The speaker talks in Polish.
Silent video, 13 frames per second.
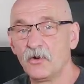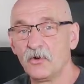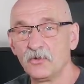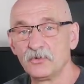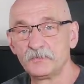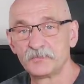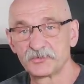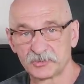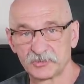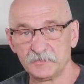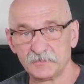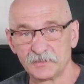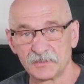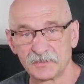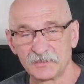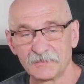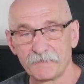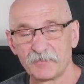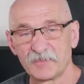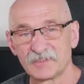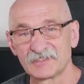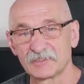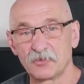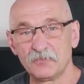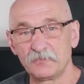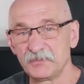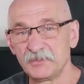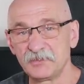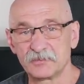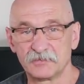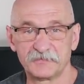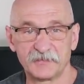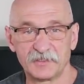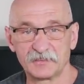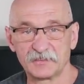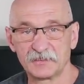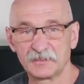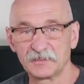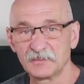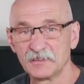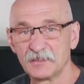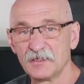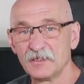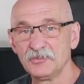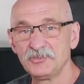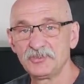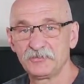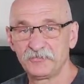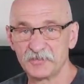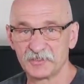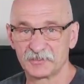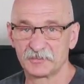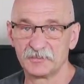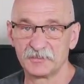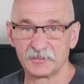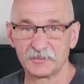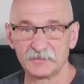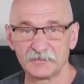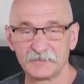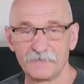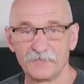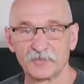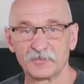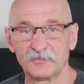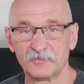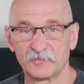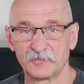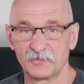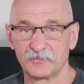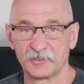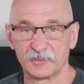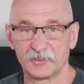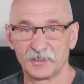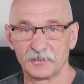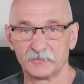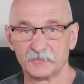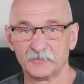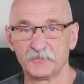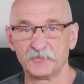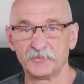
olbrzymie, skomplikowane i świetne do wywoływania rawów.